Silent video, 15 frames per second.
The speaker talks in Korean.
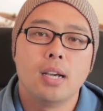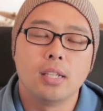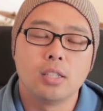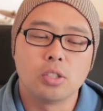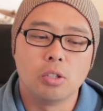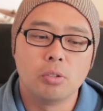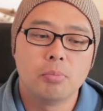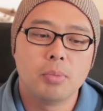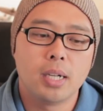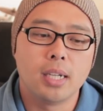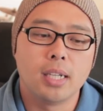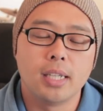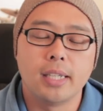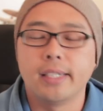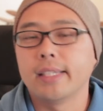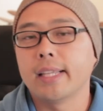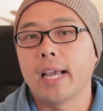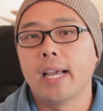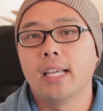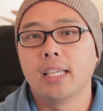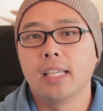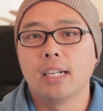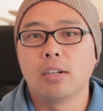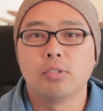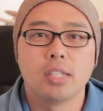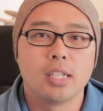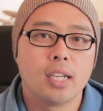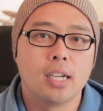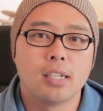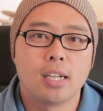정말 다행이라고
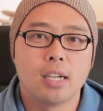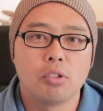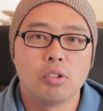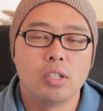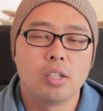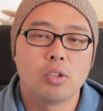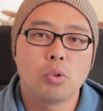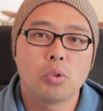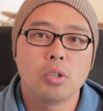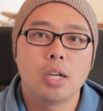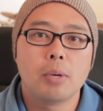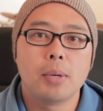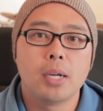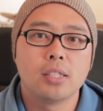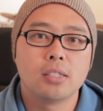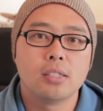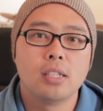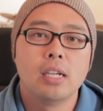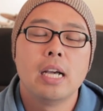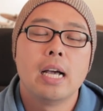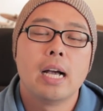생각을 하고 이 코로나 바이러스